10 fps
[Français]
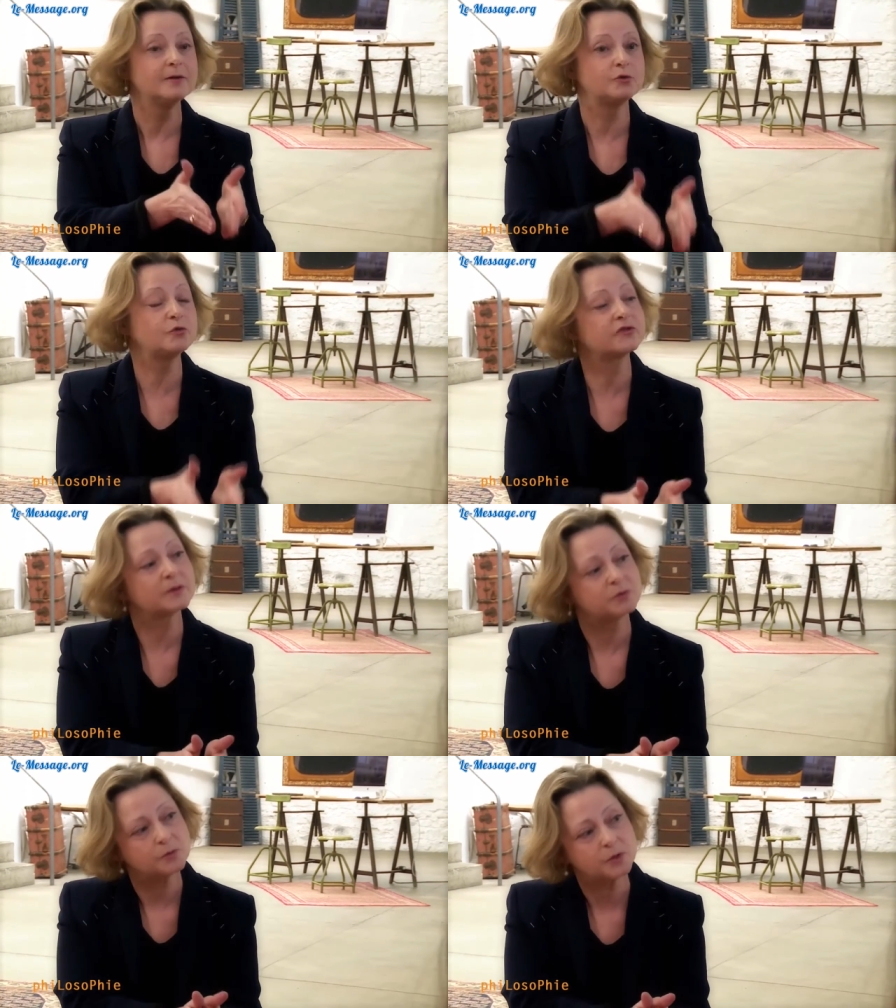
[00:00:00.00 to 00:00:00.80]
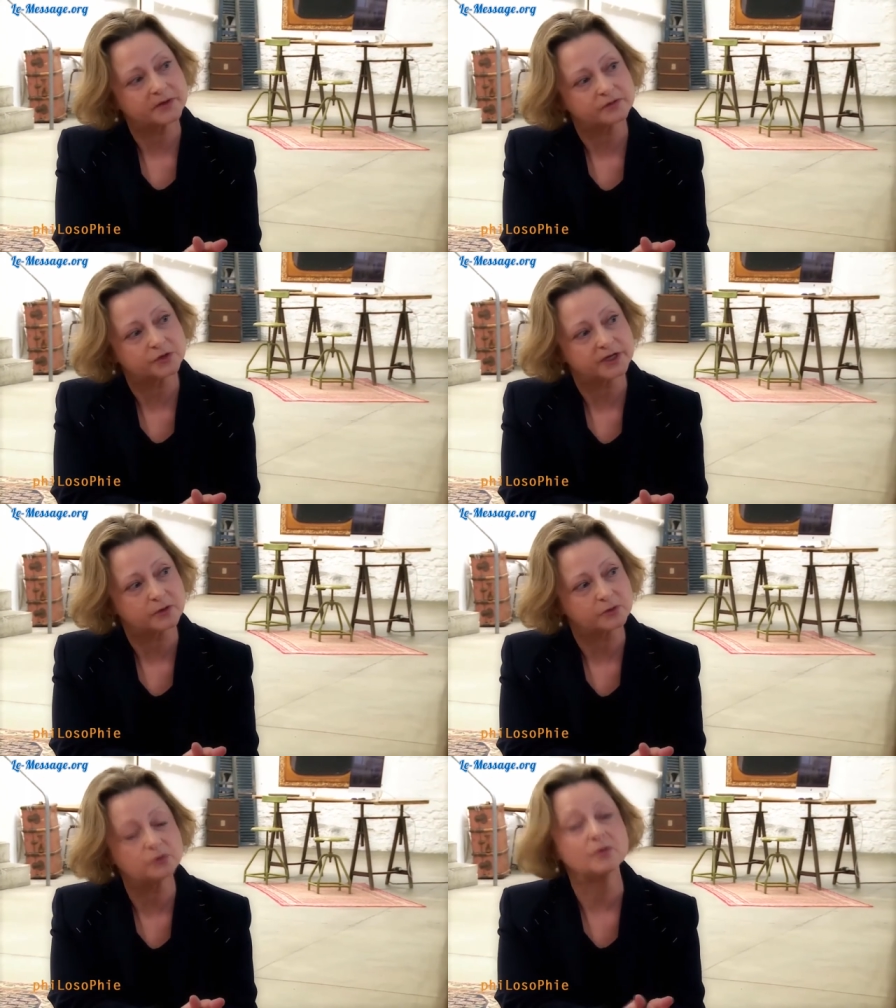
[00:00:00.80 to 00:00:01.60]
tout simplement parce que j'ai
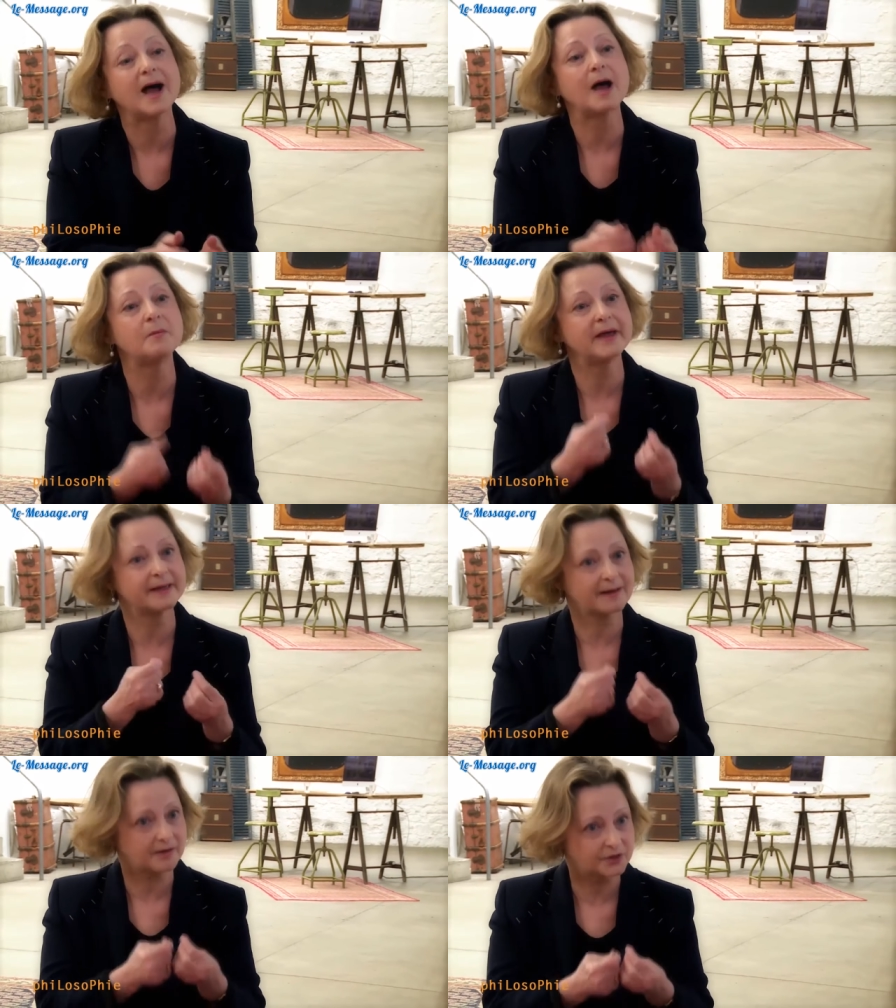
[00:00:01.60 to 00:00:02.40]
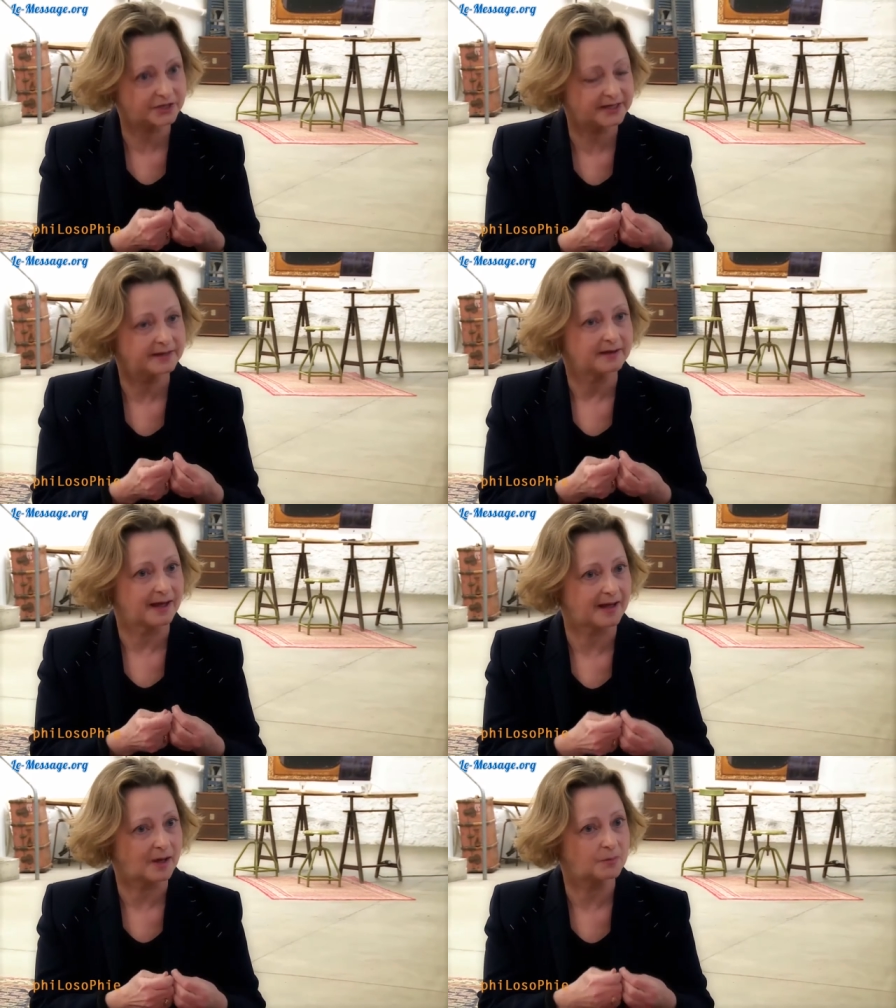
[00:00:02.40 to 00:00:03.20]
rendu à ma hiérarchie
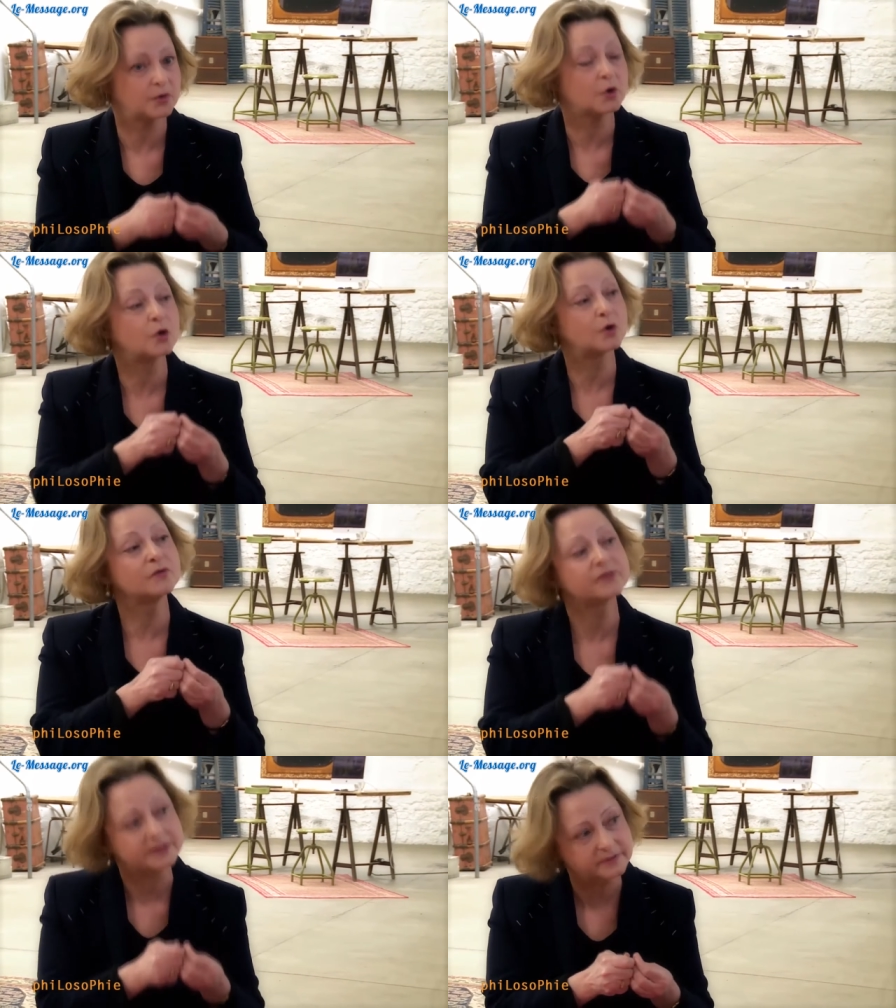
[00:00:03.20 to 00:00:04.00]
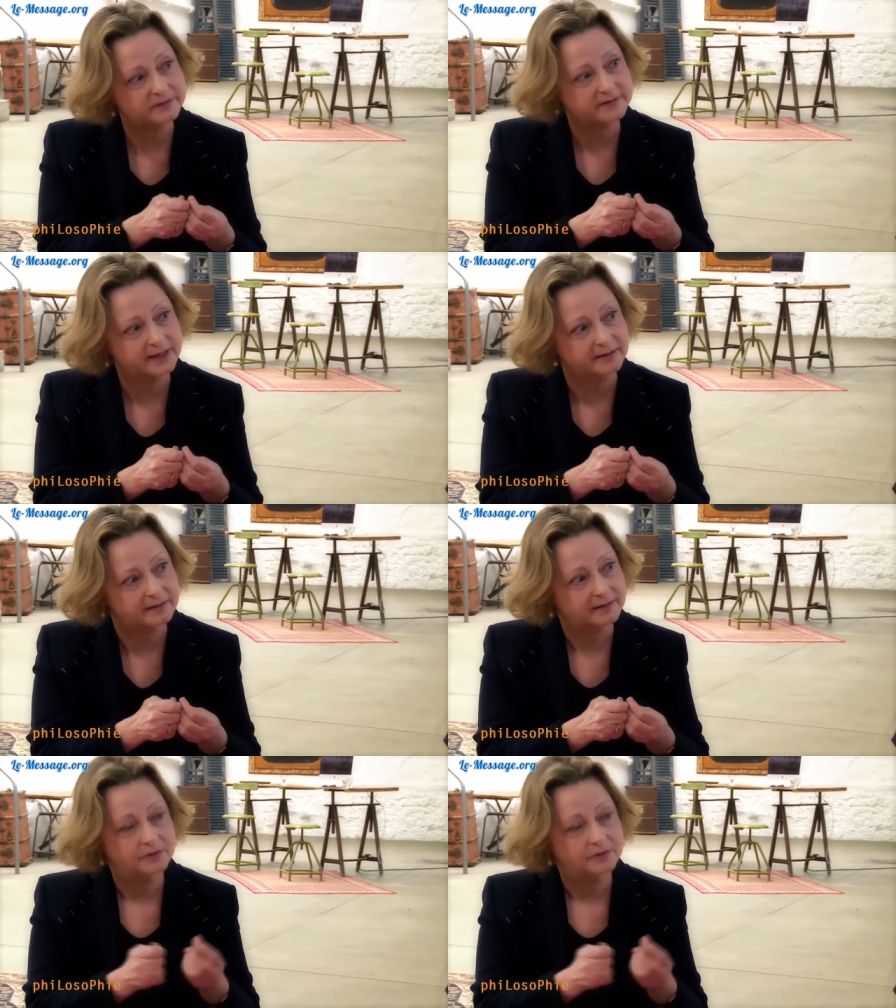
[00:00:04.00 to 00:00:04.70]
un rapport confidentiel.